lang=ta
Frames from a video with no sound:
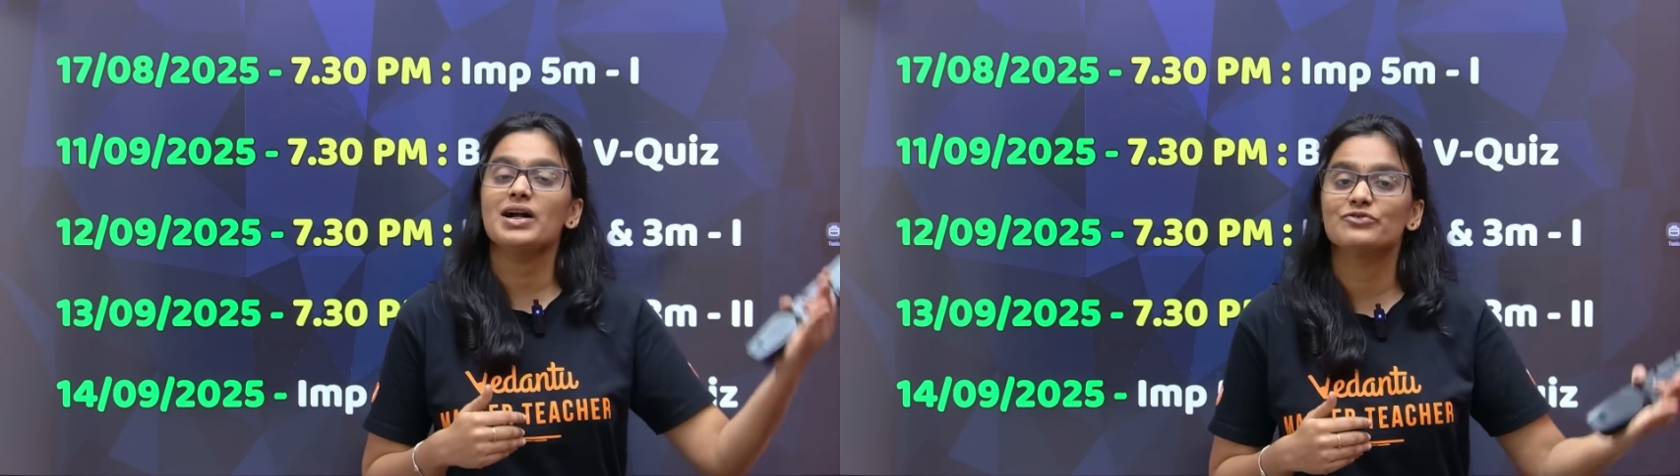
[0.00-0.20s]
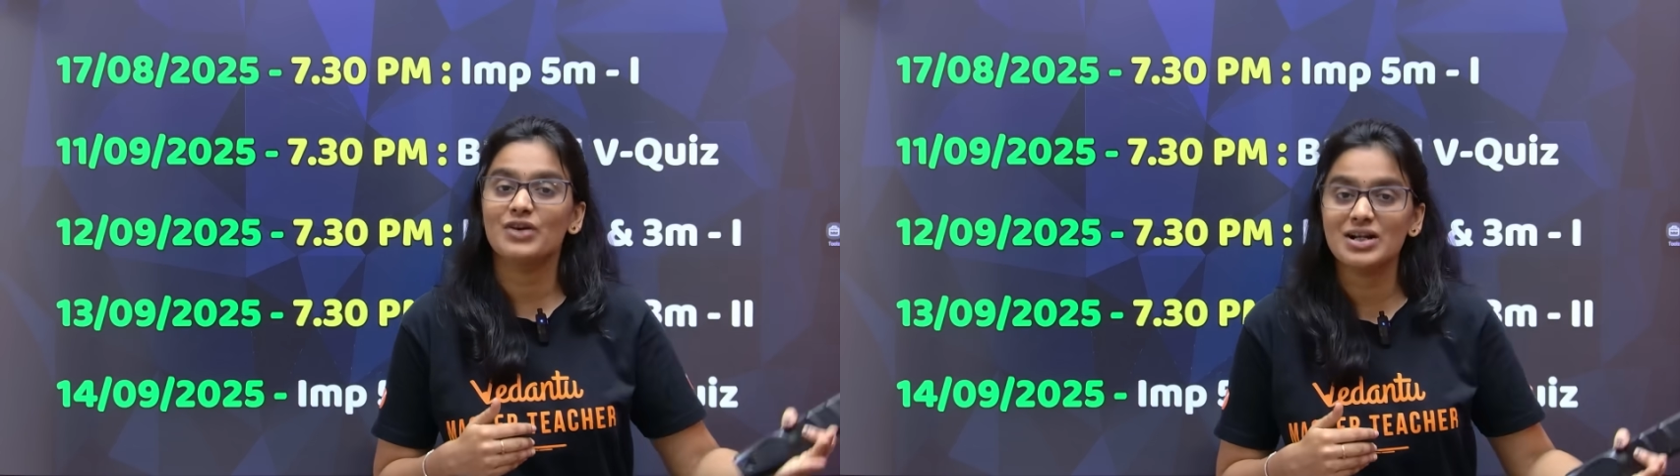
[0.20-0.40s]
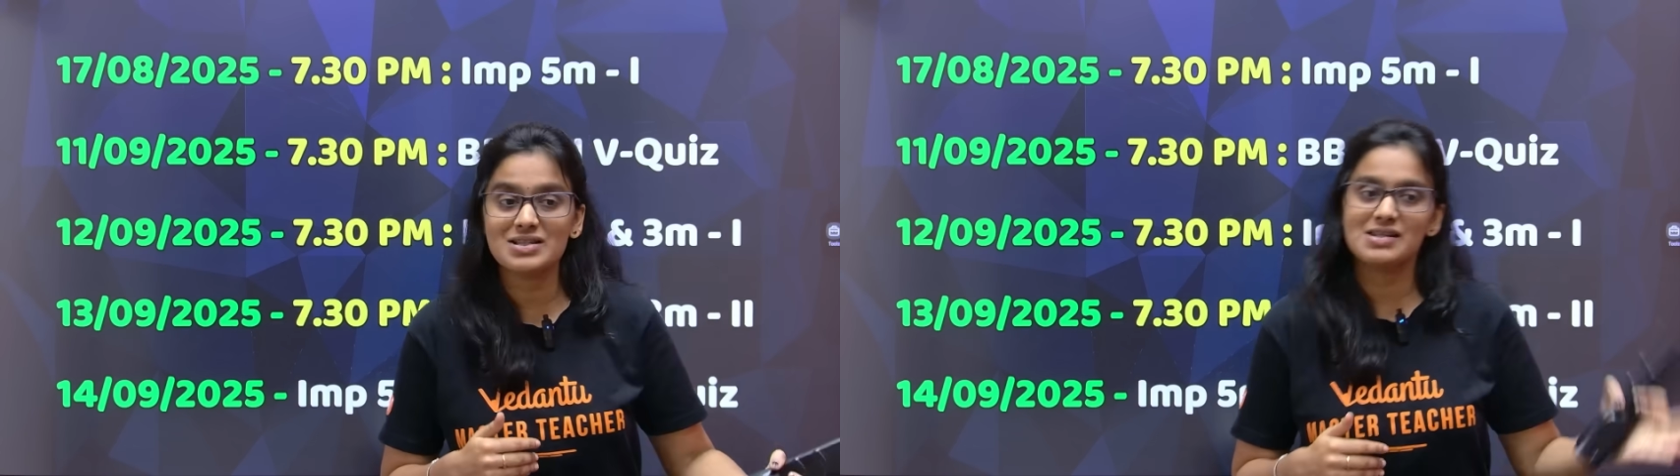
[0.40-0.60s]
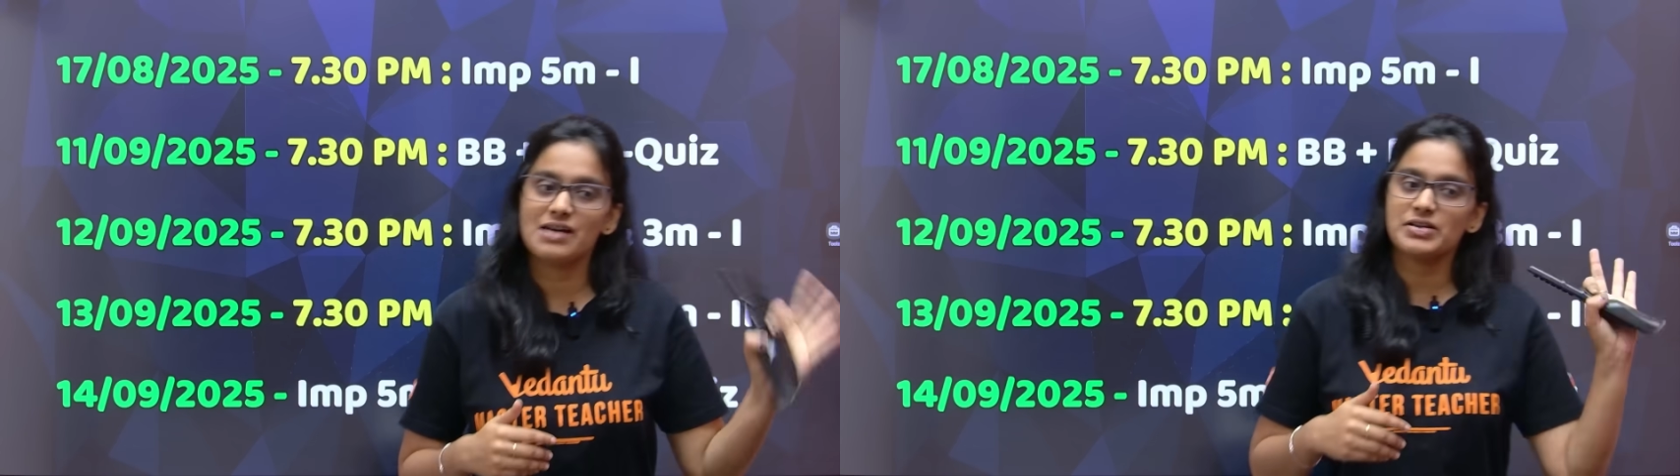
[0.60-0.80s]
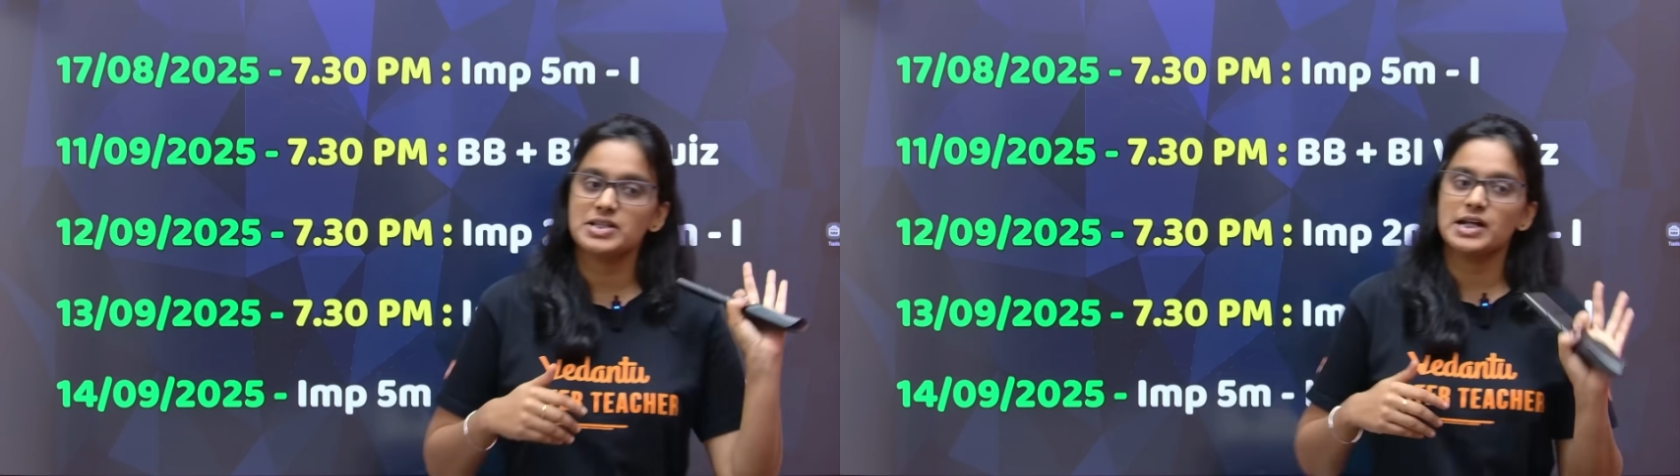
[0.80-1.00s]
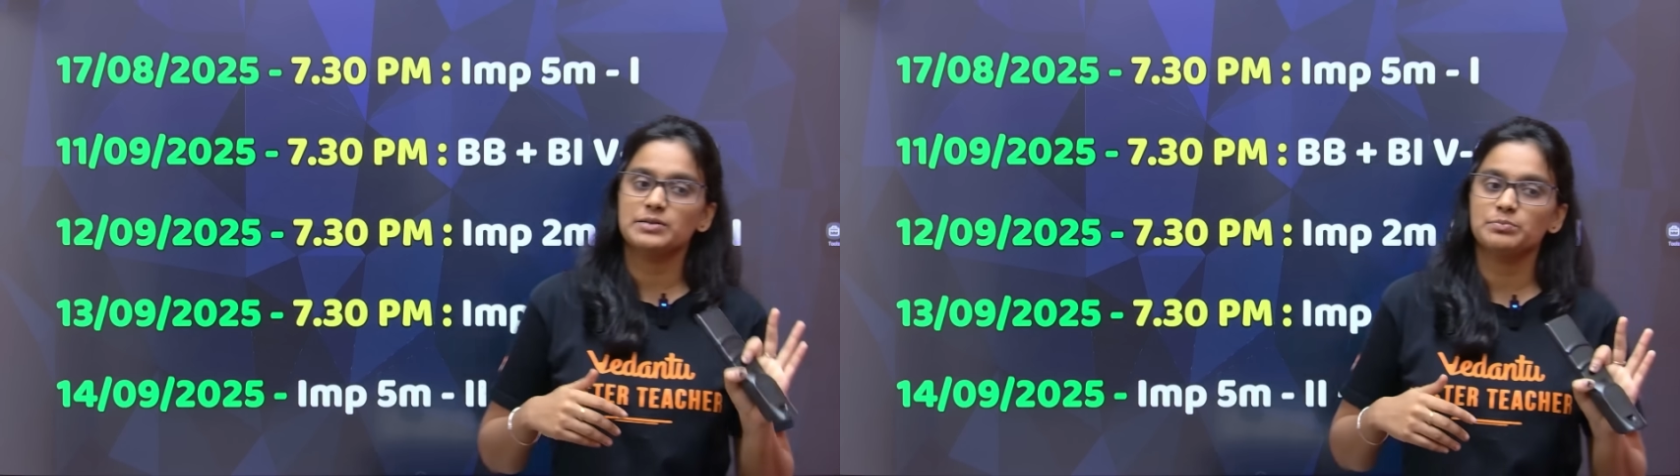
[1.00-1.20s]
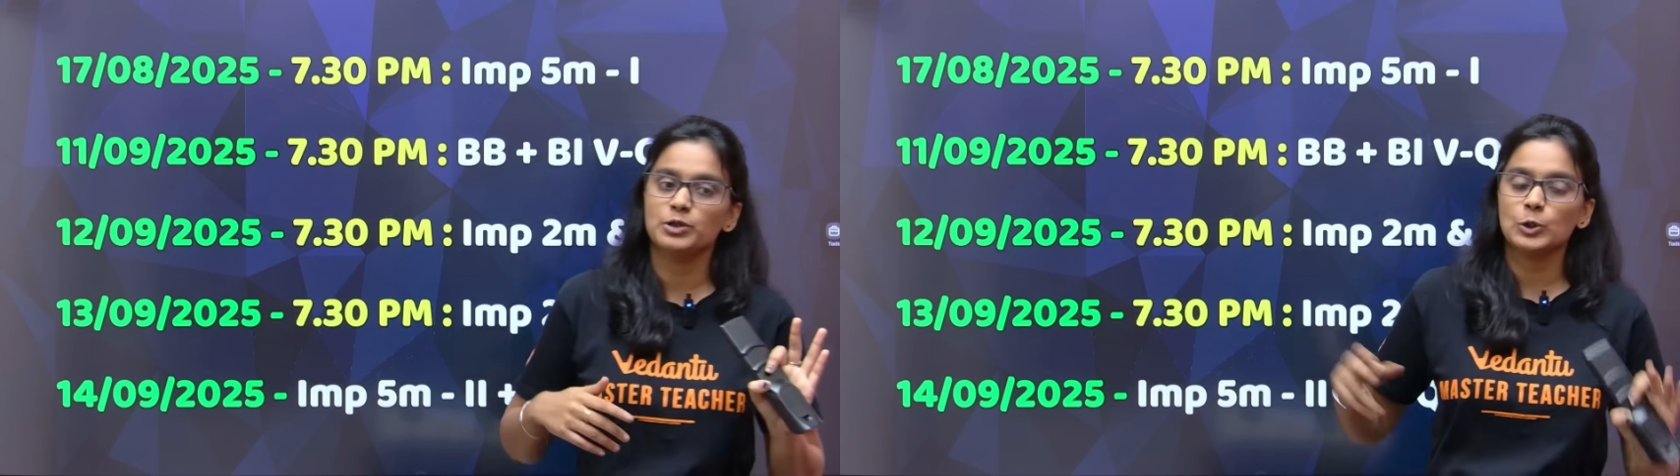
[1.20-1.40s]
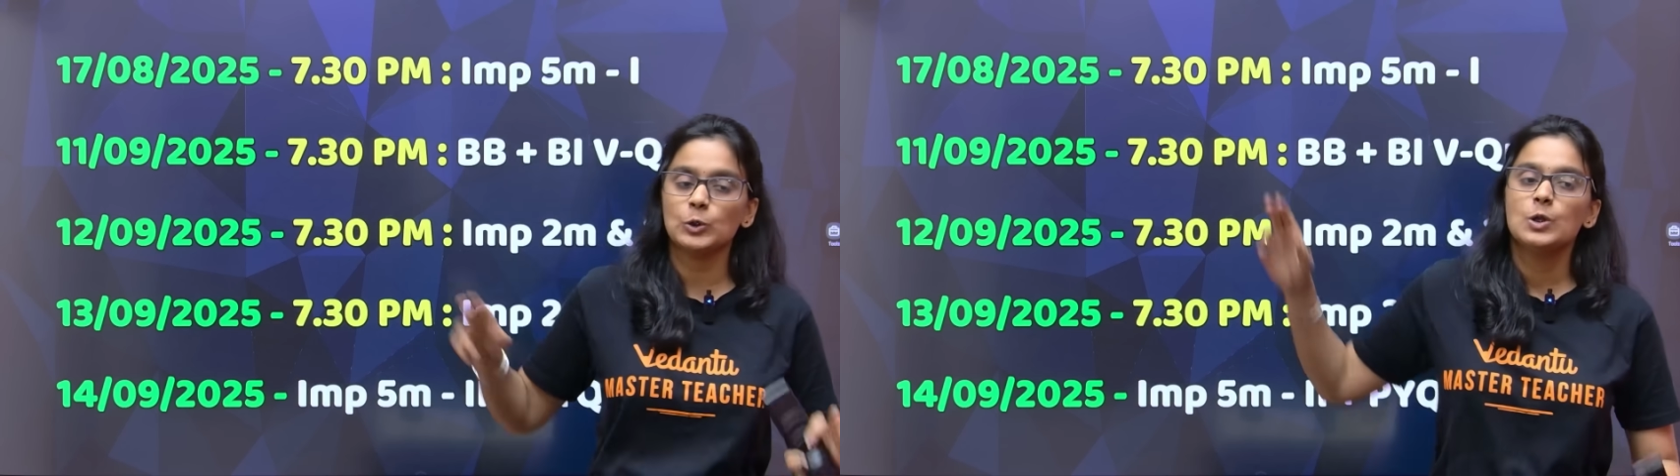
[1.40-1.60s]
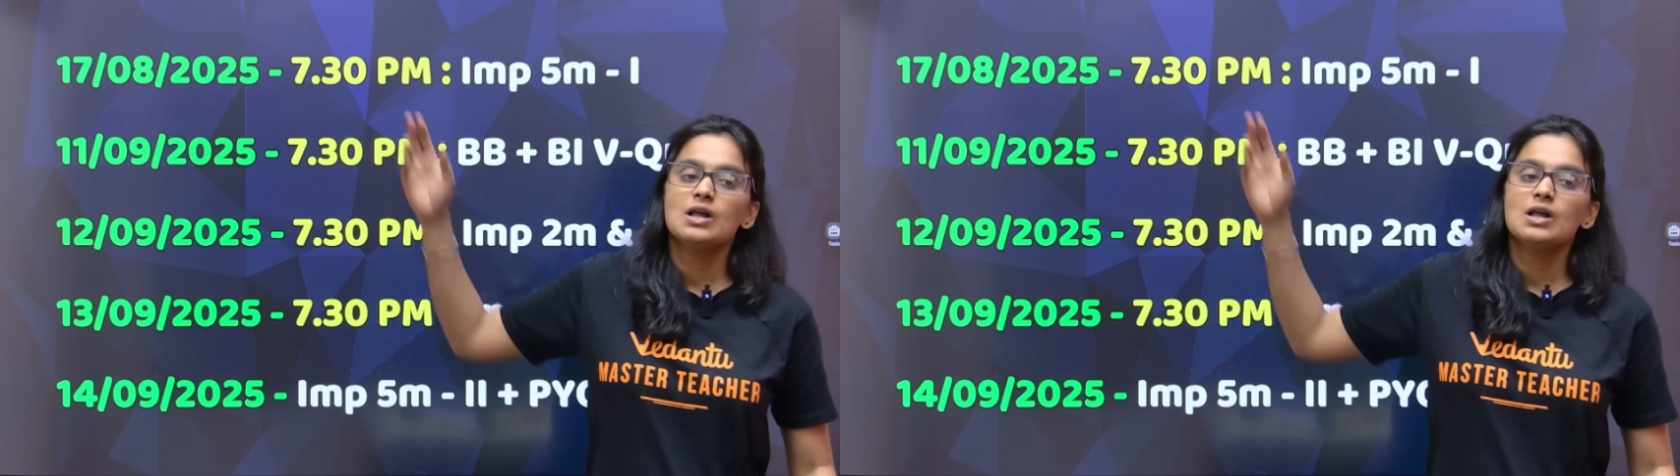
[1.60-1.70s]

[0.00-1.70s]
அட்வான்ஸ்டாகவே ஸ்டார்ட் பண்ணிட்டோம்